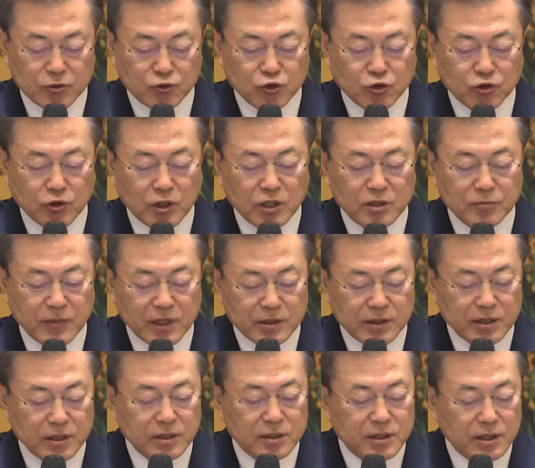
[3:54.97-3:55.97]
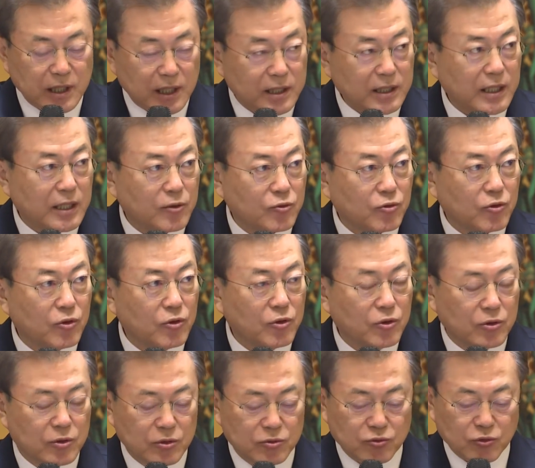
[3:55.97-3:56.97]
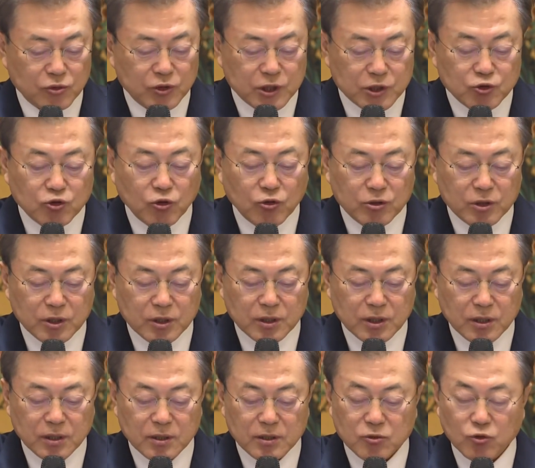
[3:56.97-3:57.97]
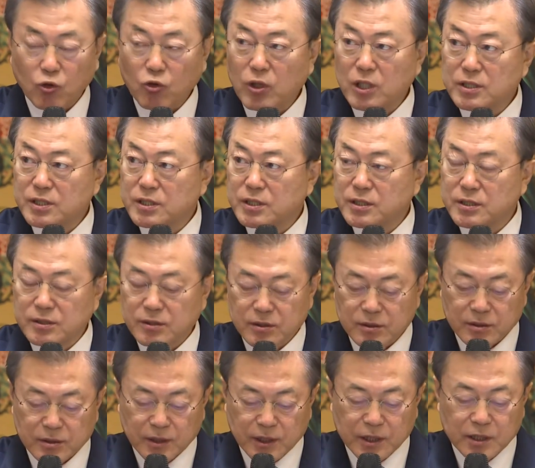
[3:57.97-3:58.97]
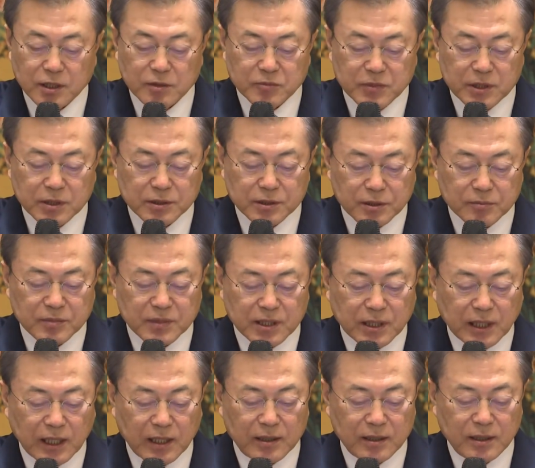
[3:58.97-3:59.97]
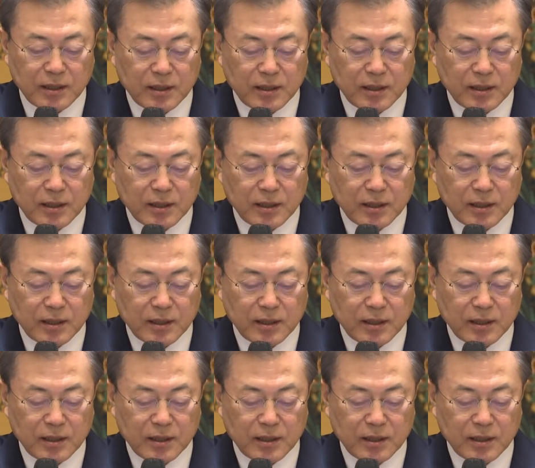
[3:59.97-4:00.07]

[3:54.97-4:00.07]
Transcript: 주경을 먼저 제안하고 또 신속히 통과시킨 경험이 있습니다.